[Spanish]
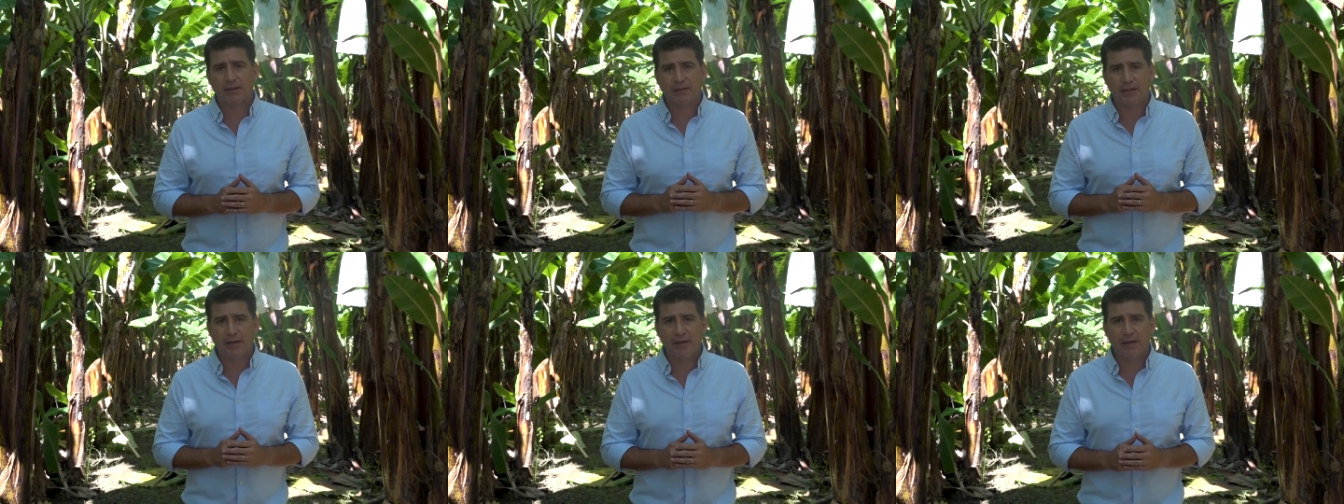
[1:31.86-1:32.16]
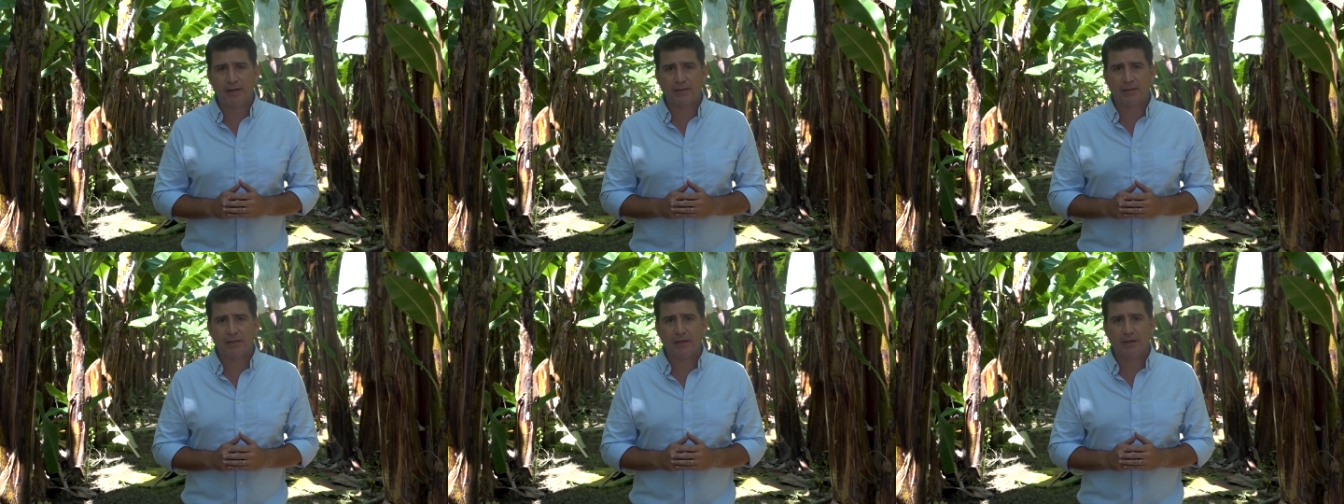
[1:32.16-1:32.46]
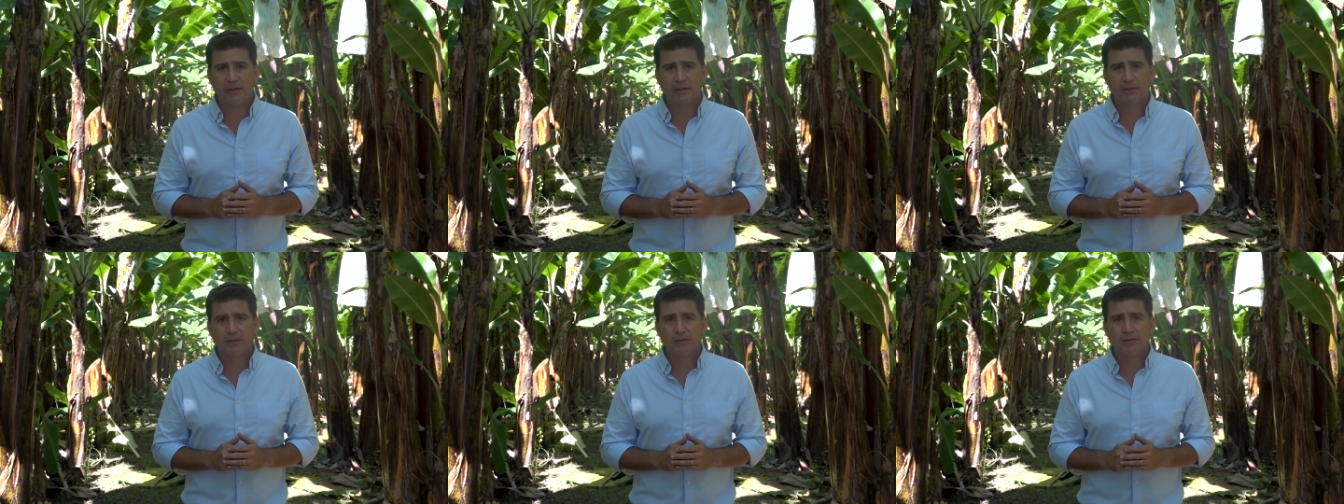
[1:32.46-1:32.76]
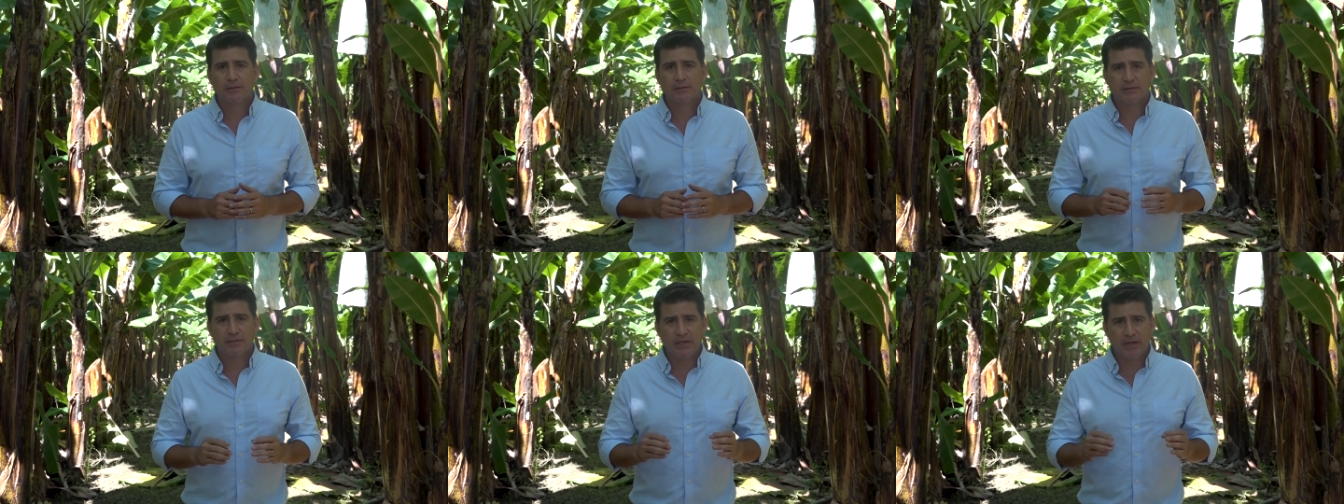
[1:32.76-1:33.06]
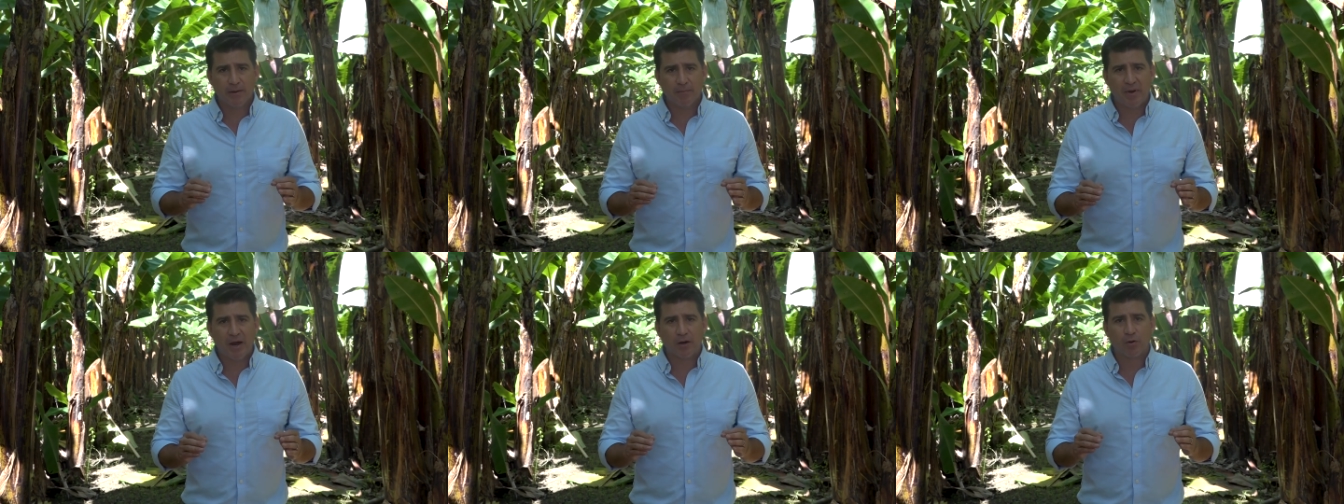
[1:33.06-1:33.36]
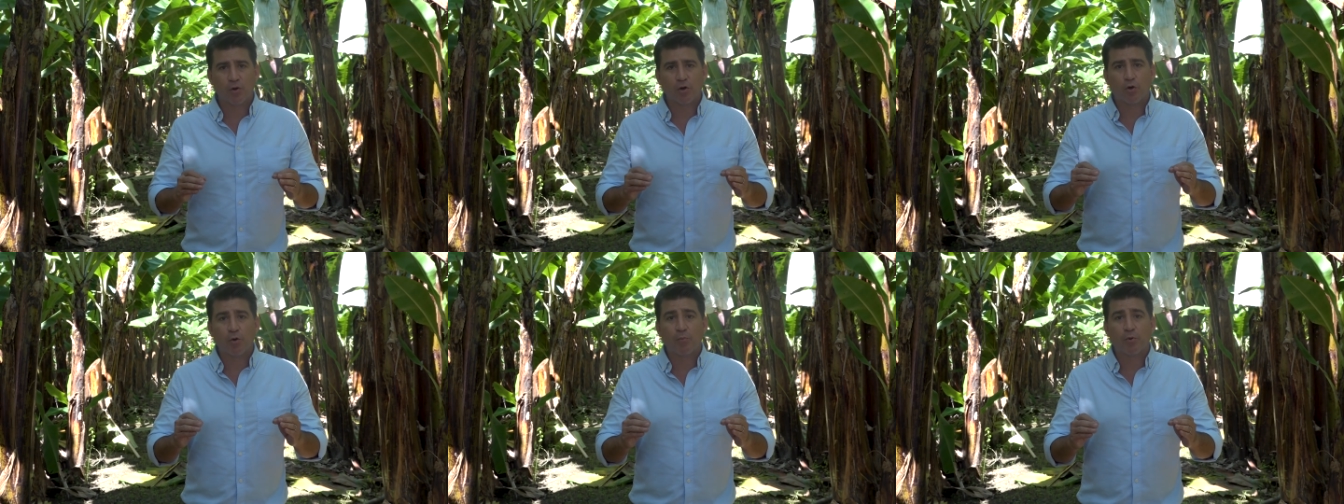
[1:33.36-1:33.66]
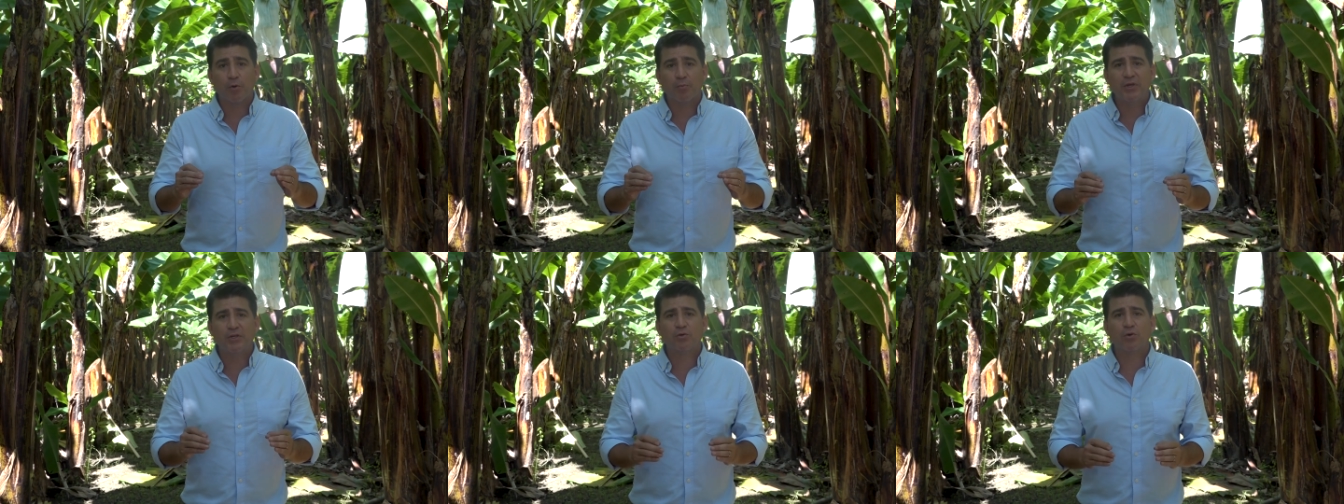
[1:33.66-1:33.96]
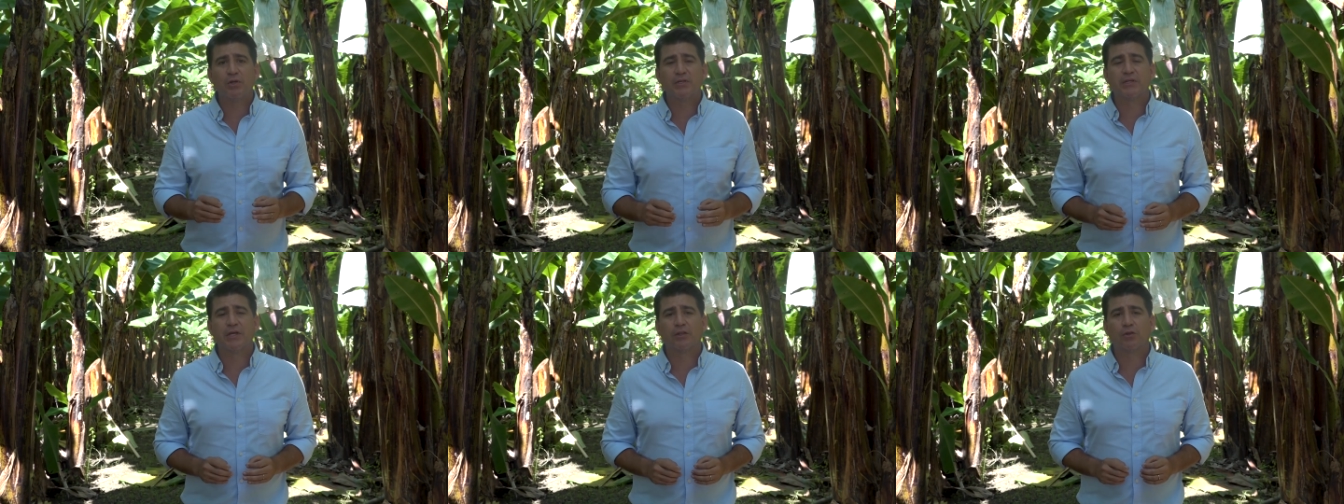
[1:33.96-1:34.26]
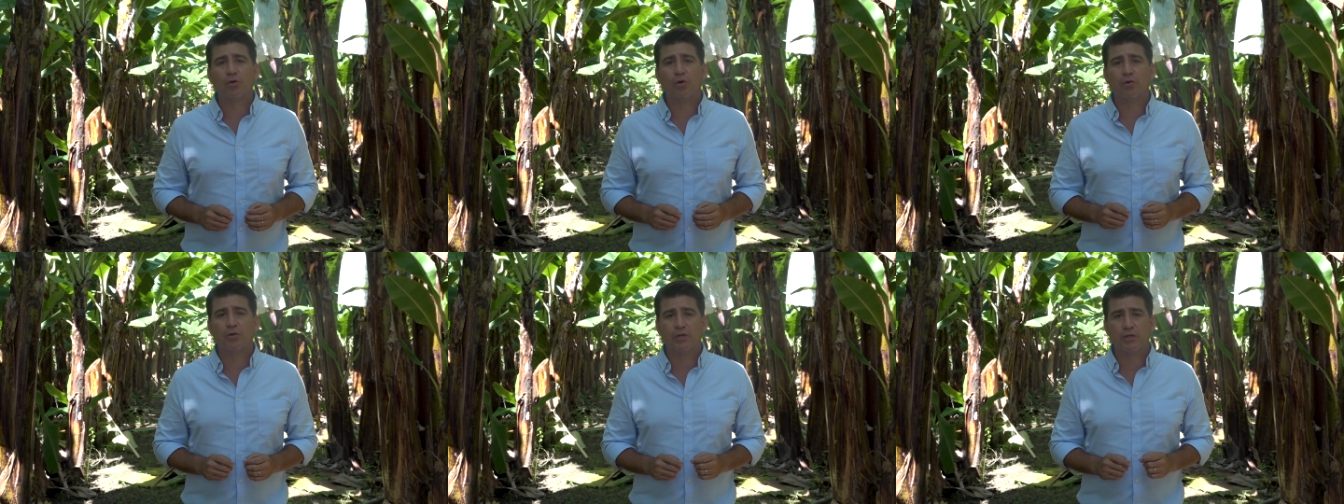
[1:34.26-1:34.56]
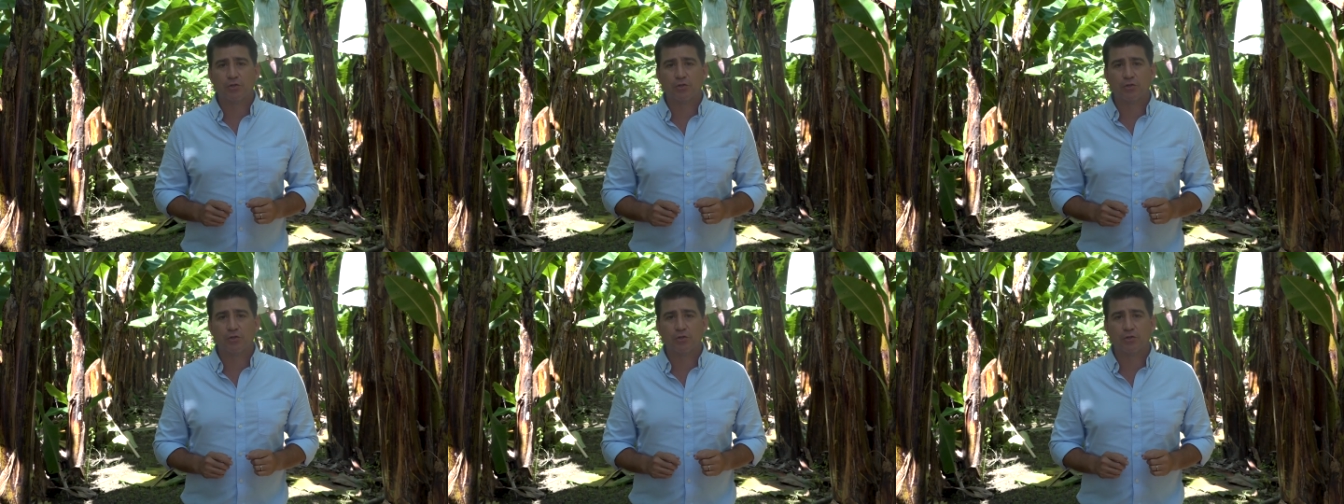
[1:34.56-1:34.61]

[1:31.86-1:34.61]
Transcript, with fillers: esta alerta. Sin embargo, el compromiso del sector